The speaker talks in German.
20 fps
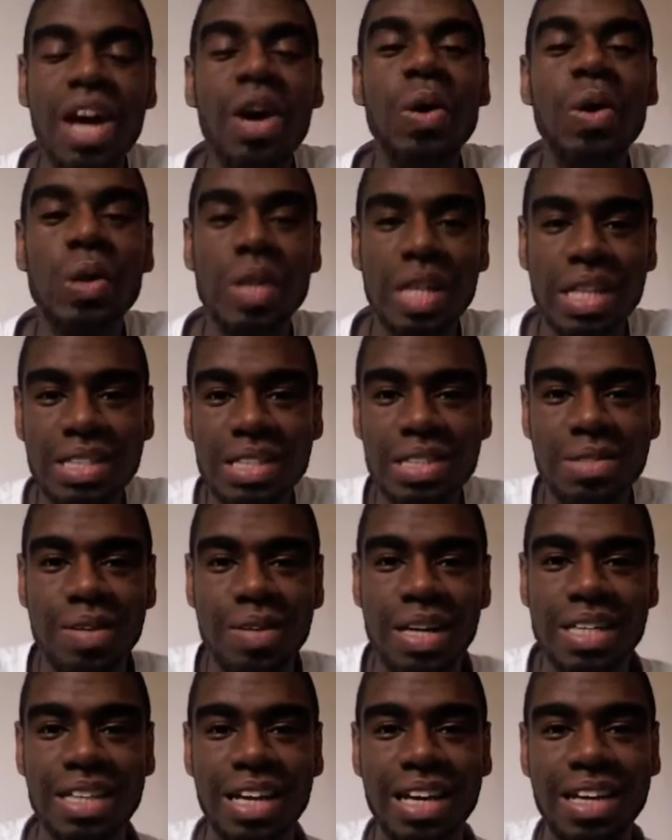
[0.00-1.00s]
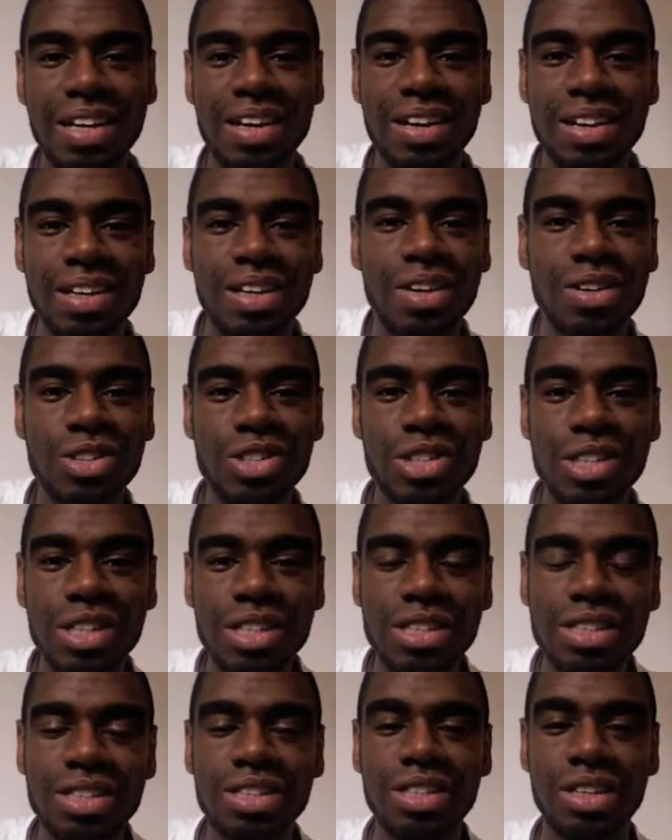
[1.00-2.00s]
Und nächstes Mal zeige ich euch einen
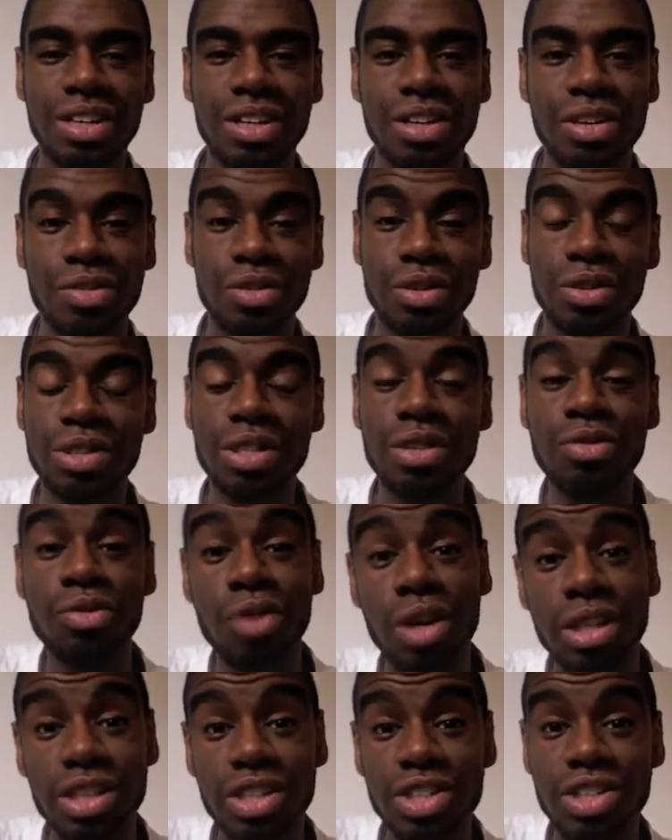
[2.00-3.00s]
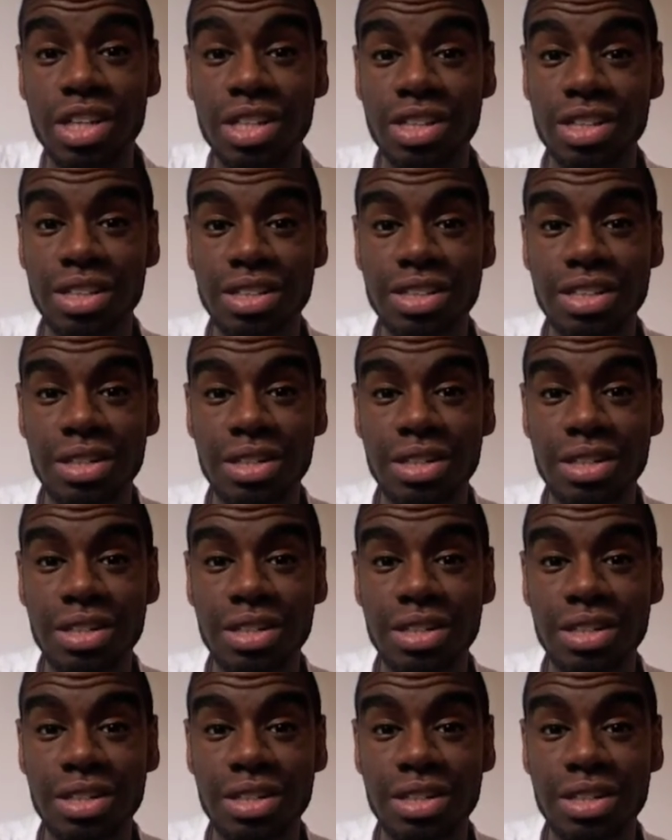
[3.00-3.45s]
Ausschnitt äh, von unserem fortgeschrittenen